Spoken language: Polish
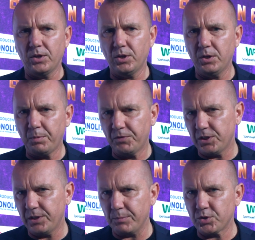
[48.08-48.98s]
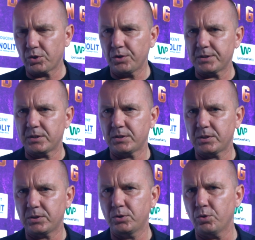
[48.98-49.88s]
I powiedzieli nam, że to
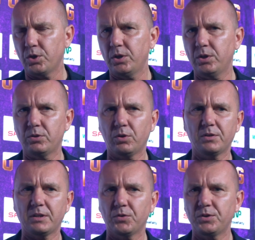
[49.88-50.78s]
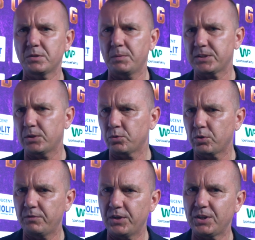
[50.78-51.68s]
jest drugi, drugi zawodnik z Meksyku,
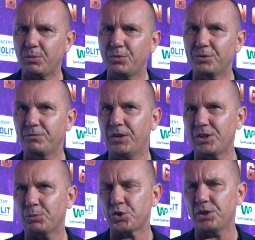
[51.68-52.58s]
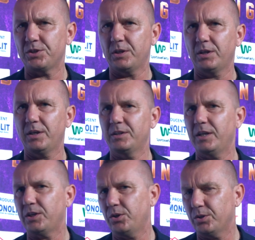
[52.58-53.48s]
który wleciał, wleciał do Schengen.
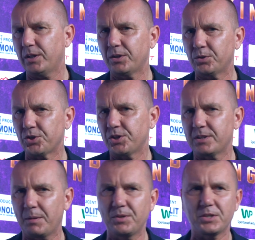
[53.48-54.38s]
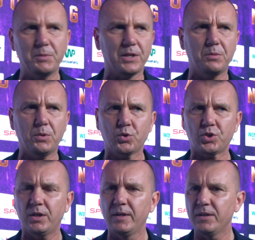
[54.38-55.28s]
Dlatego, dlatego też jest nam niezmiernie miło,
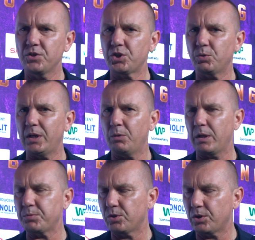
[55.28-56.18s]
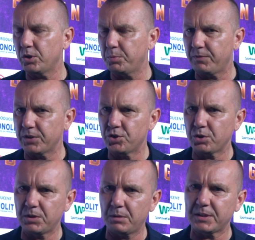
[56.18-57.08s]
że, że udało nam się do tego doprowadzić,
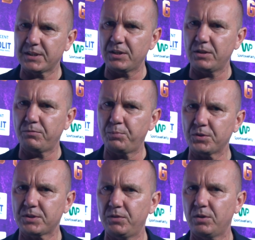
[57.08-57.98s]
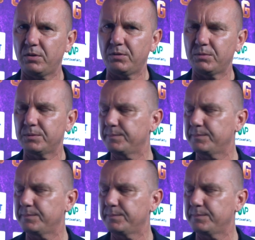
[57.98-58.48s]
żeby ten Meksykanin w Polsce wylądował.